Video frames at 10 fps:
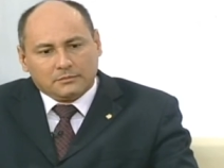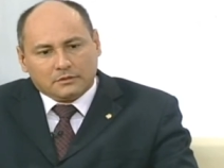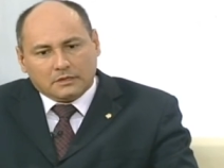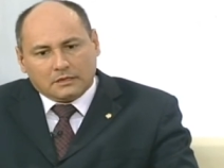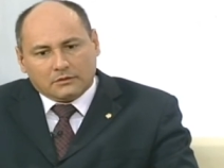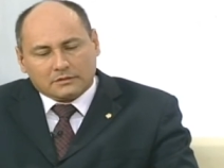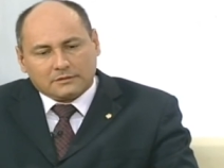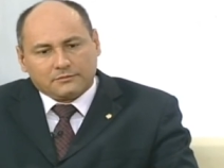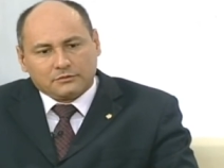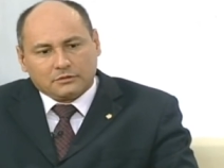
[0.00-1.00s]
porque a nossa
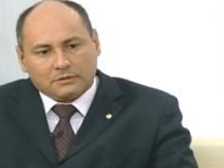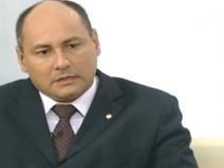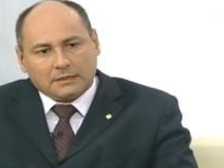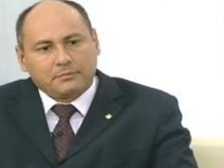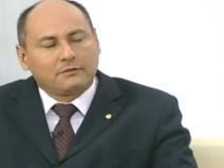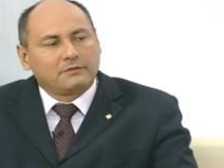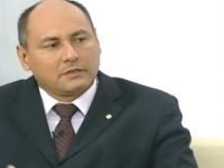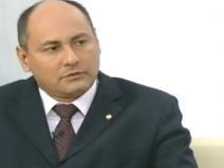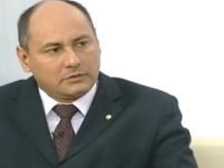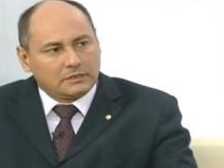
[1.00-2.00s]
função é estar tá provendo a
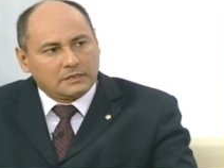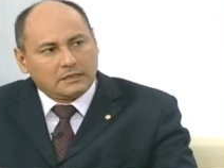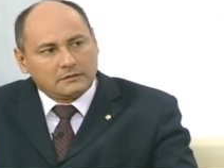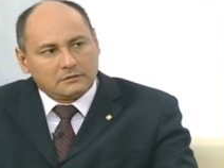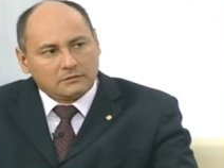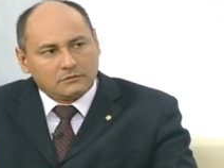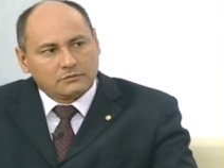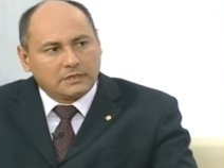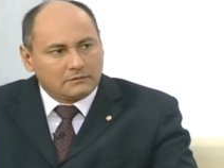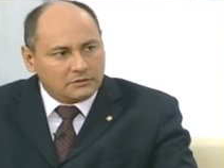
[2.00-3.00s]
sociedade com
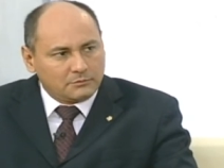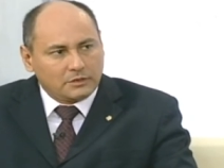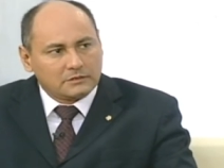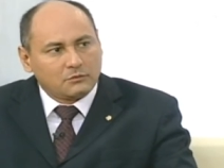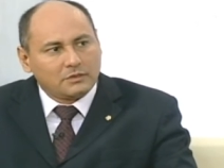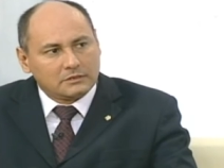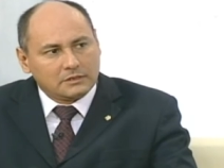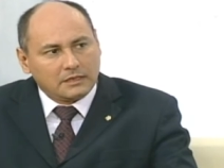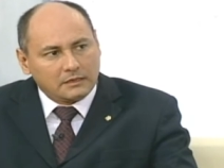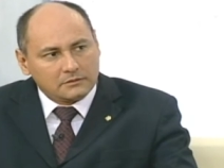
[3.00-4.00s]
células e moedas em
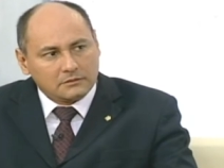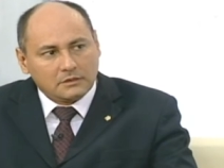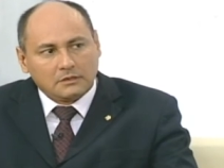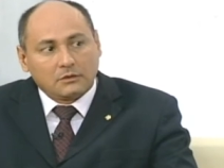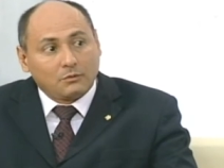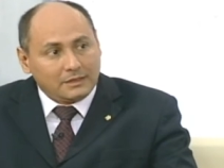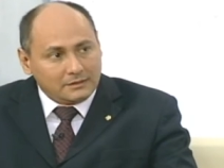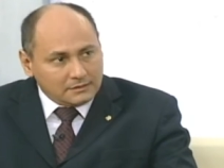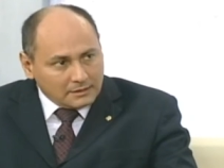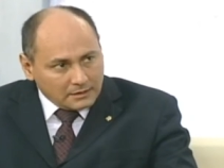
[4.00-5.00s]
quantidade,
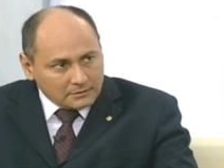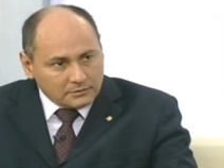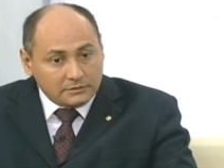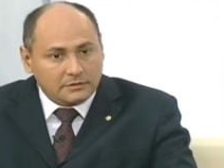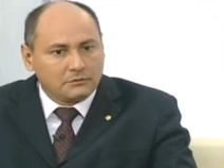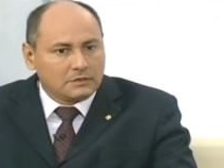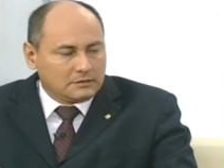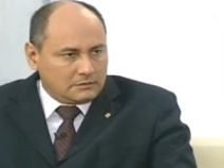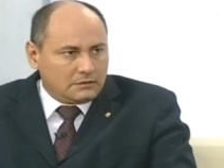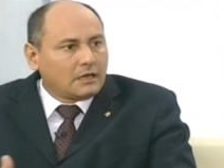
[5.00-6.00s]
qualidade e
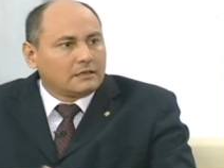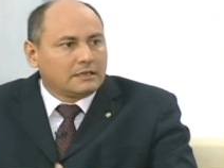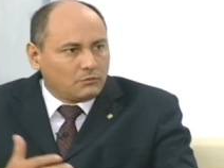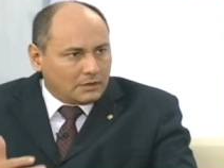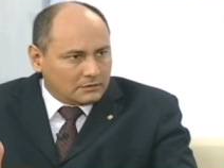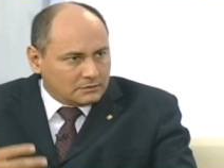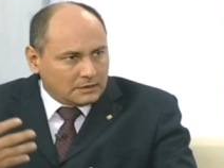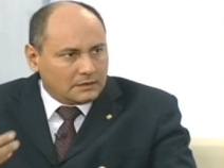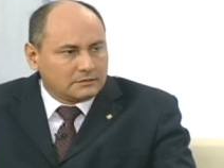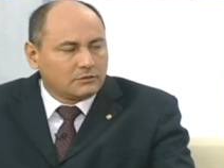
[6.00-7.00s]
segurança adequadas
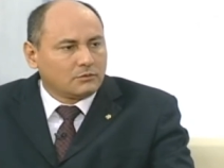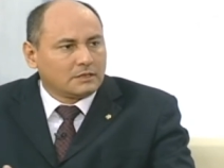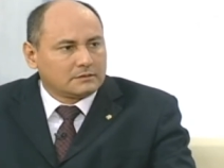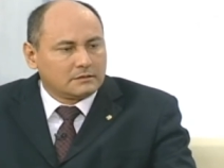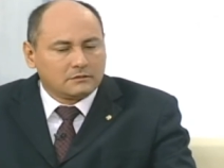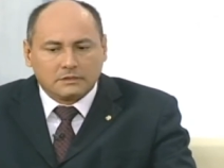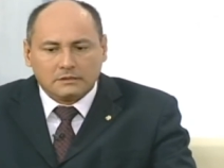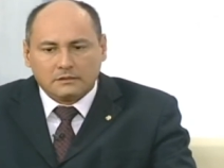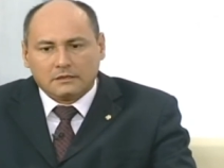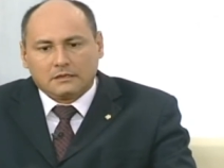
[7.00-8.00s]
à circulação, né,
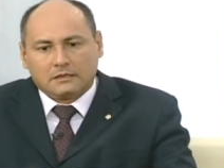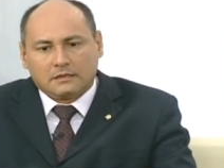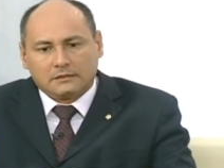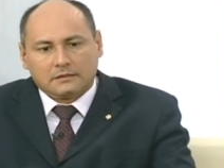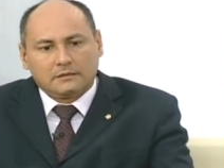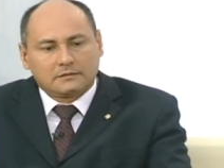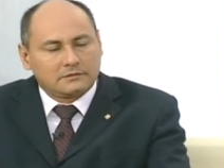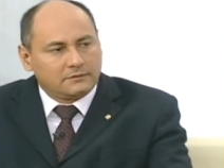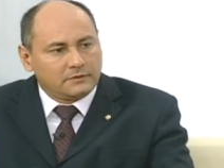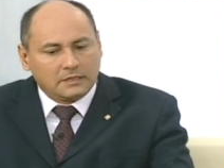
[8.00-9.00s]
a atender às
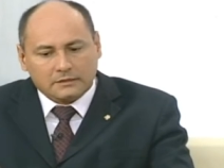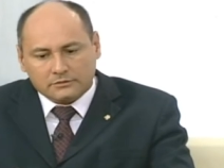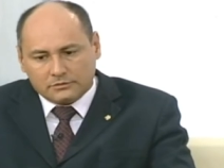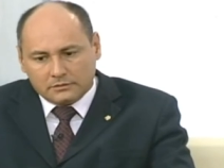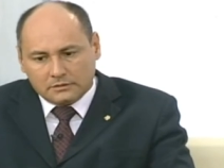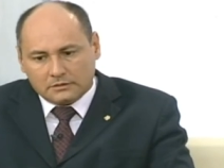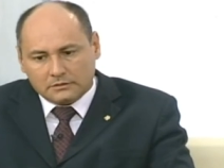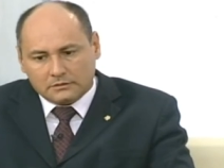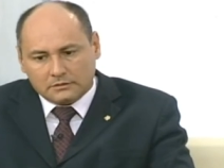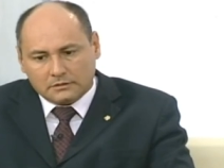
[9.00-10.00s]
atividades eh,
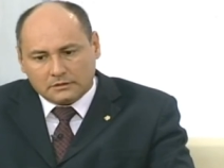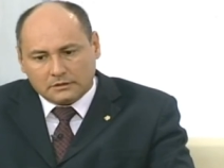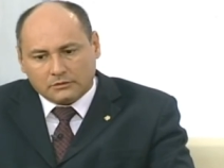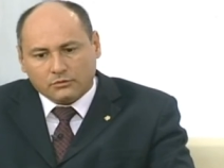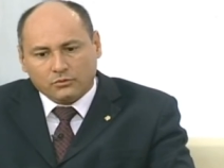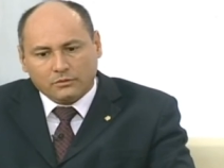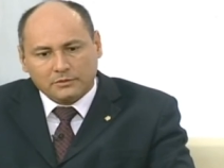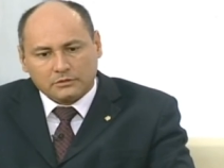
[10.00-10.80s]
eh, eh, econômicas.